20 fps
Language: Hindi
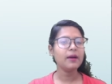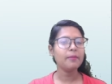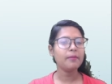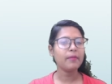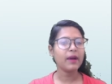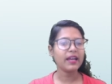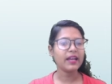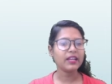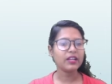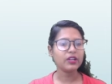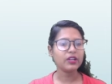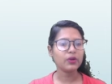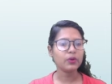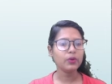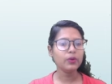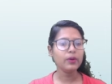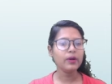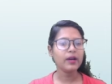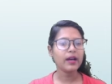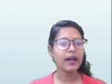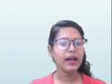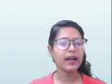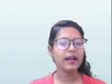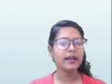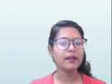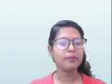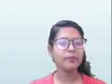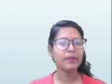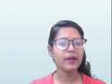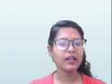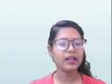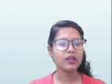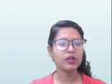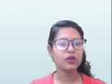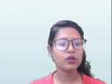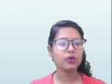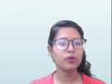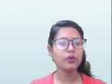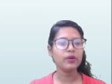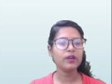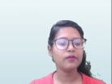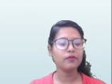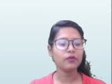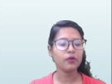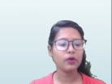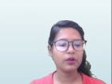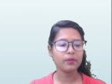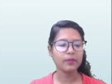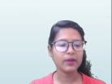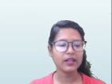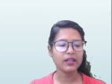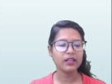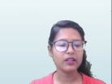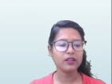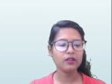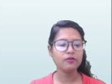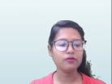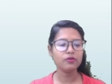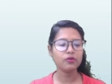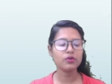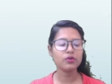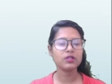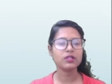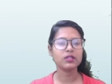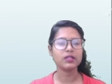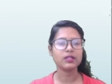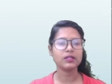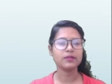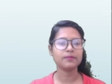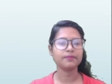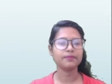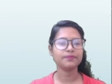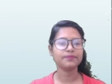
माइक्रो एंड मैक्रो इन्वायरमेंटल फोर्सेस